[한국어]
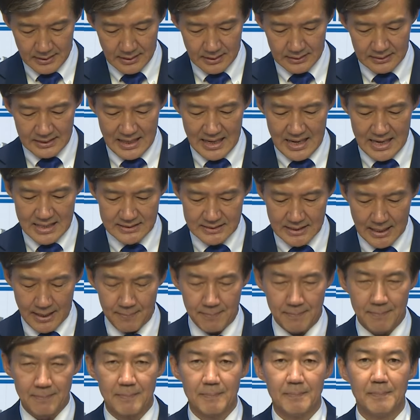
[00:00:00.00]
내
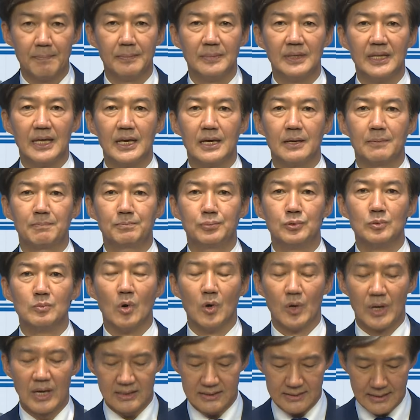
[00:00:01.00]
삶, 내
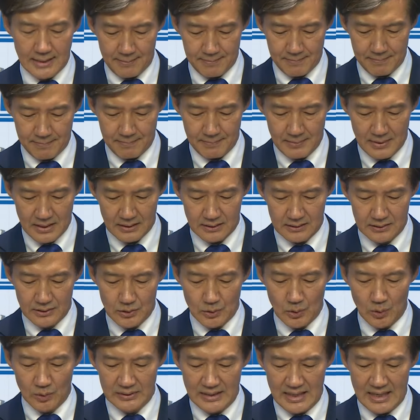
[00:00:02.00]
부모의 삶,
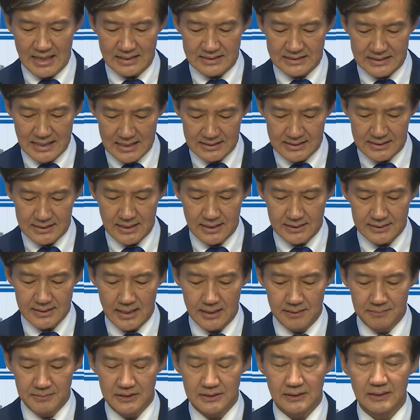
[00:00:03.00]
그리고 내 자식의
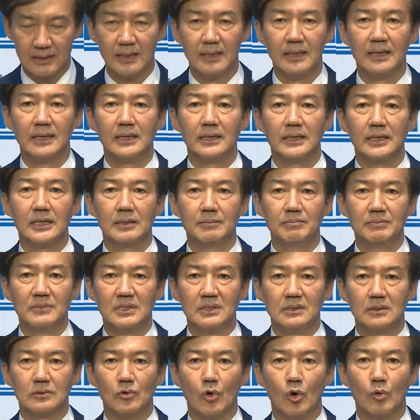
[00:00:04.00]
삶은
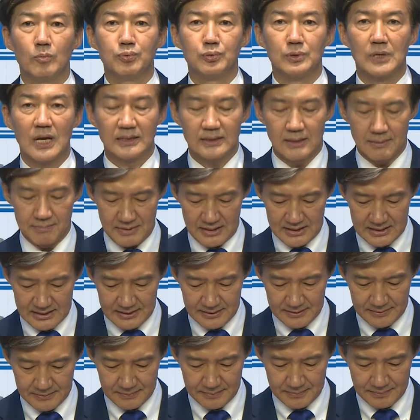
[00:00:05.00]
힘들고 불안합니다.
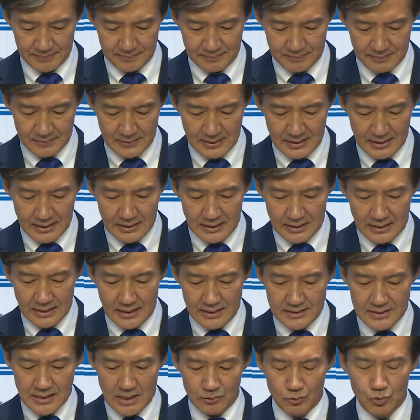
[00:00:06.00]

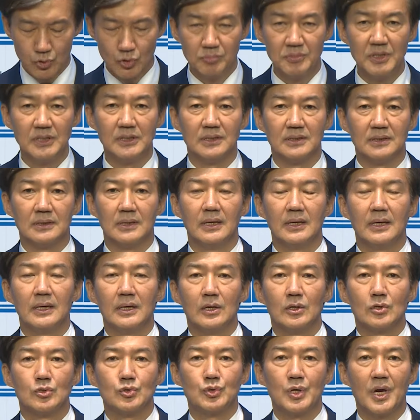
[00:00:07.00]
이제 국민은
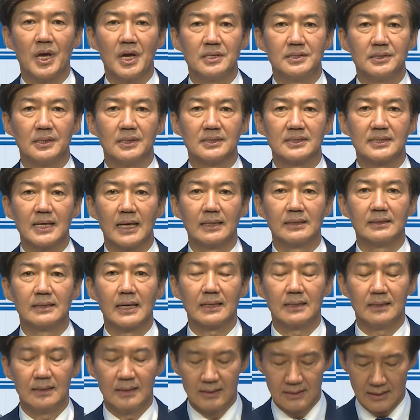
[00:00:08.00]
최저
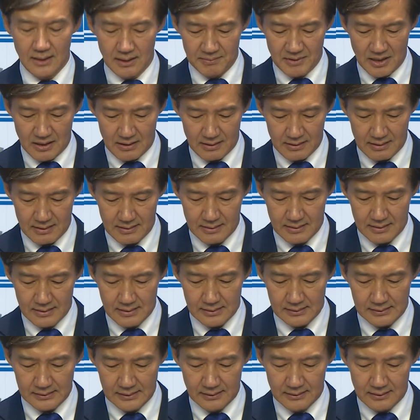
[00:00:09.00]
생계를 넘어
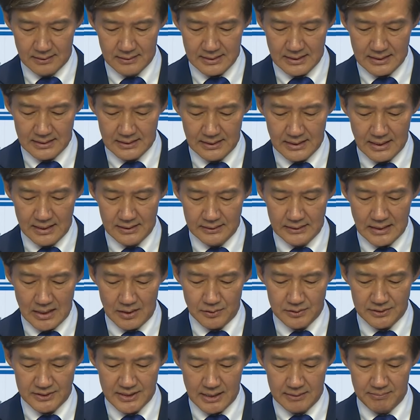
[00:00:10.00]
더
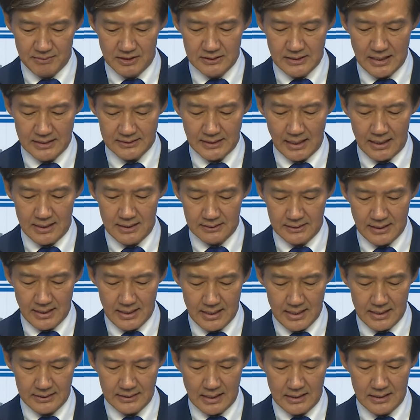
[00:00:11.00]
인간다운 삶을 살게
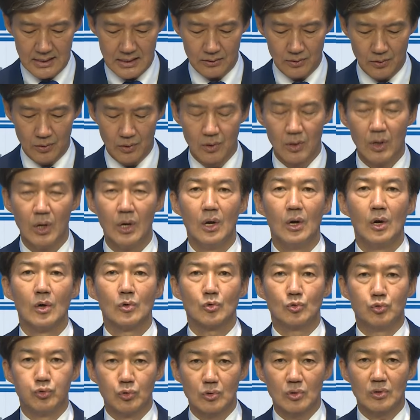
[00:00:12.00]
해달라고
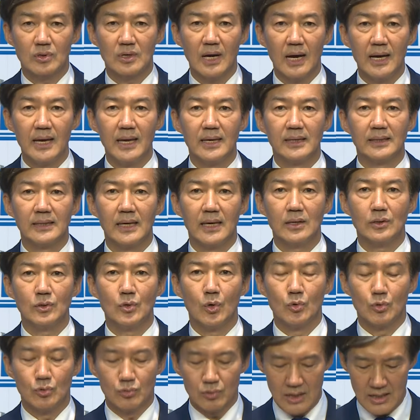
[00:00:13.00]
국가에게
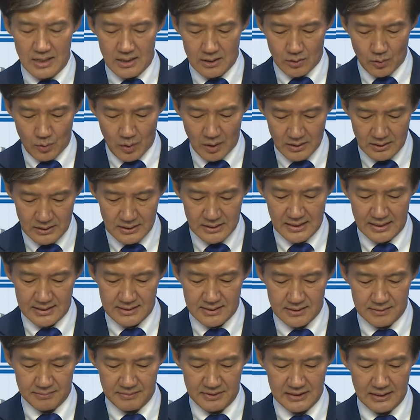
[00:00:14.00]
요구할 권리가
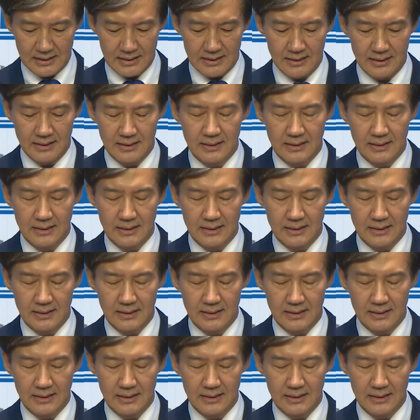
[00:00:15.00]
있습니다.